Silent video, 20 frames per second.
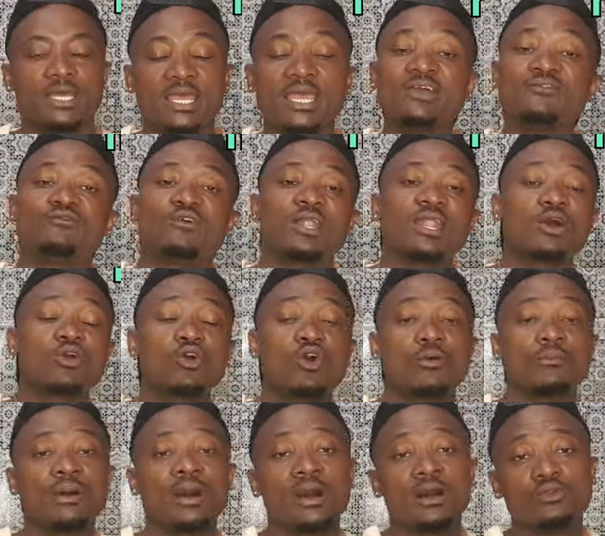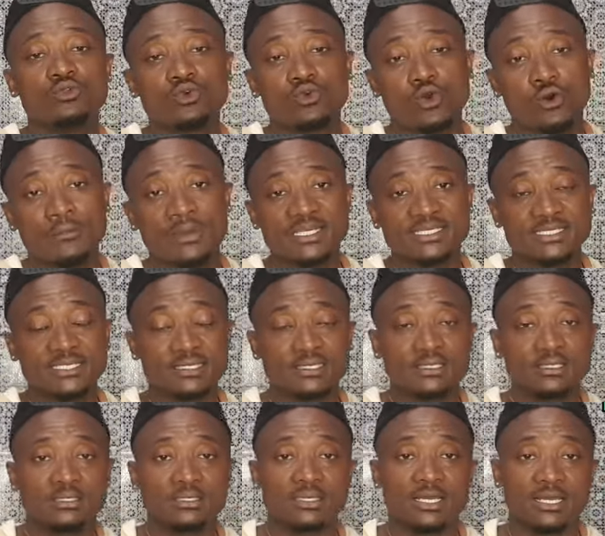Et voilà comment le
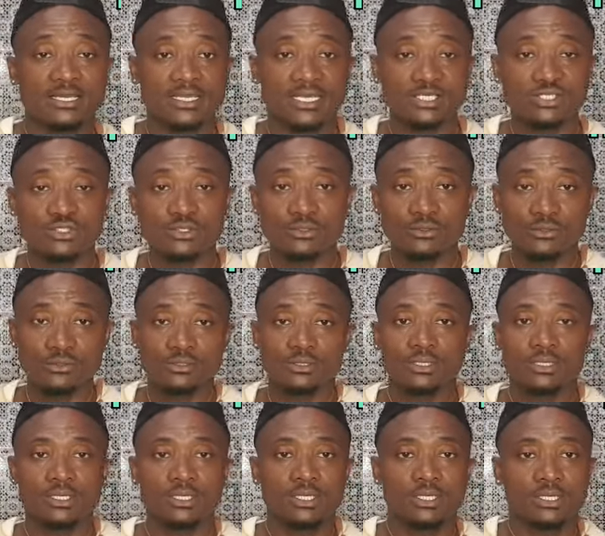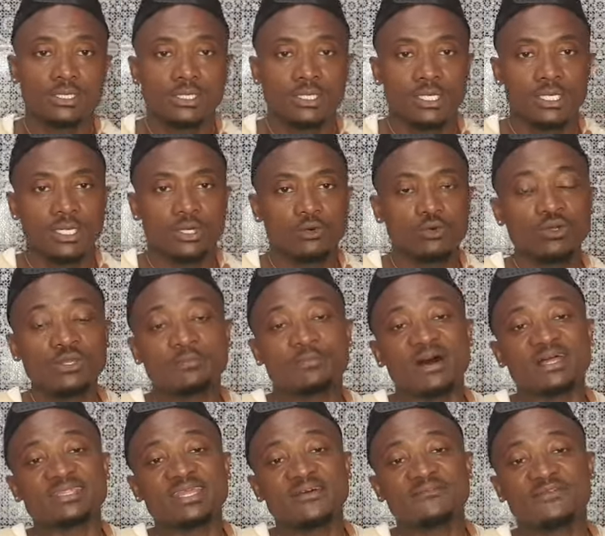commerçant en question, où il
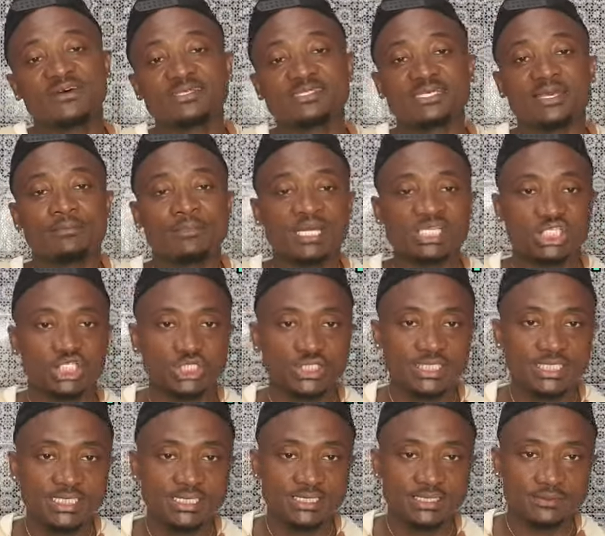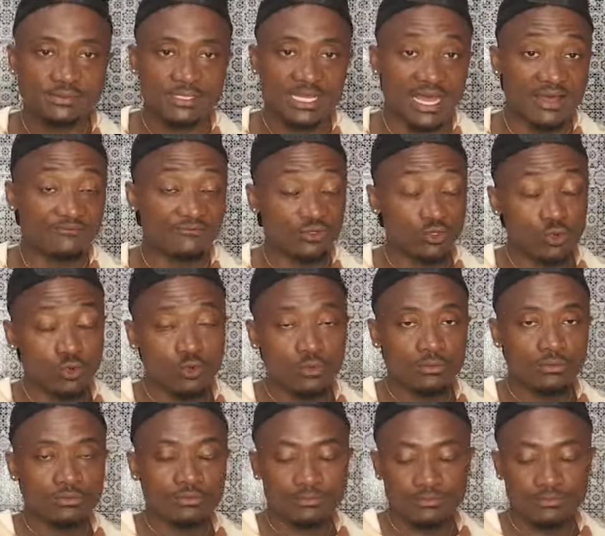partait vendre ses marchandises à vélo,